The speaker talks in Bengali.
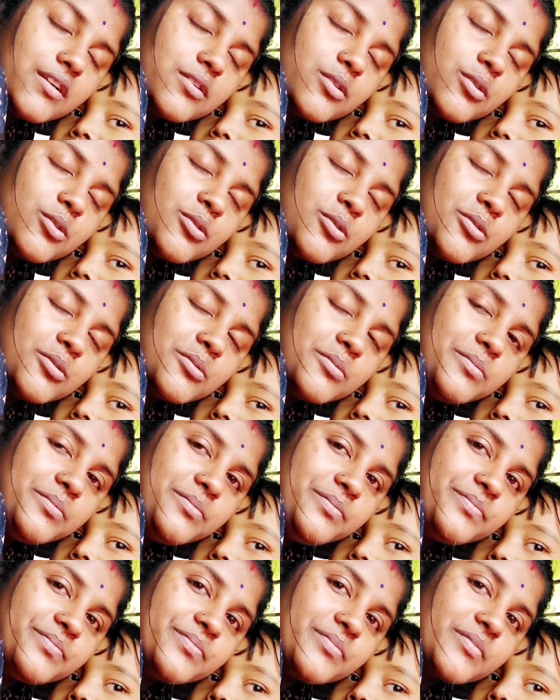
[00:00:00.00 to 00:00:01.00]
তো
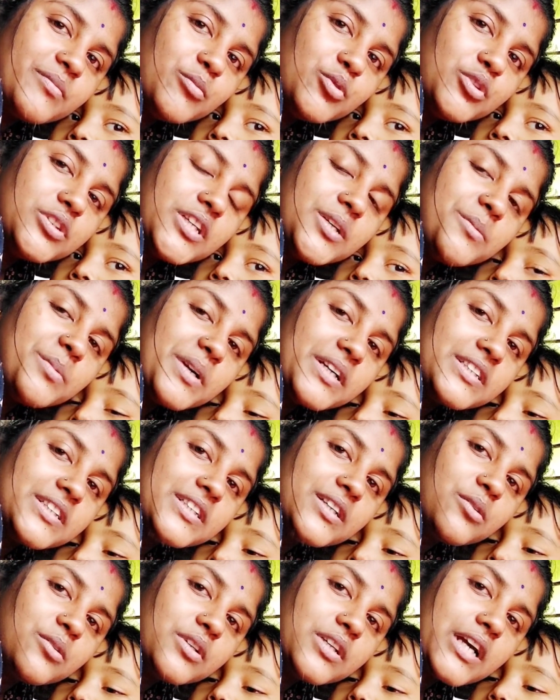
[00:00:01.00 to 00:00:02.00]
বুঝতেই পারছি
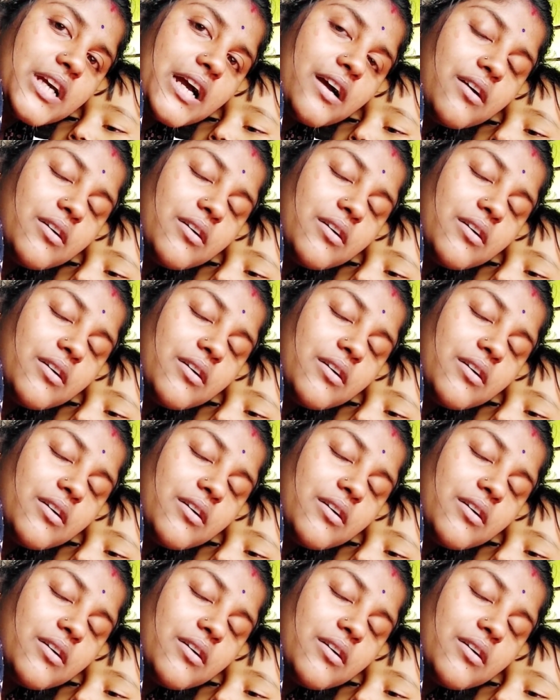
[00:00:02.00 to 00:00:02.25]
না ও কি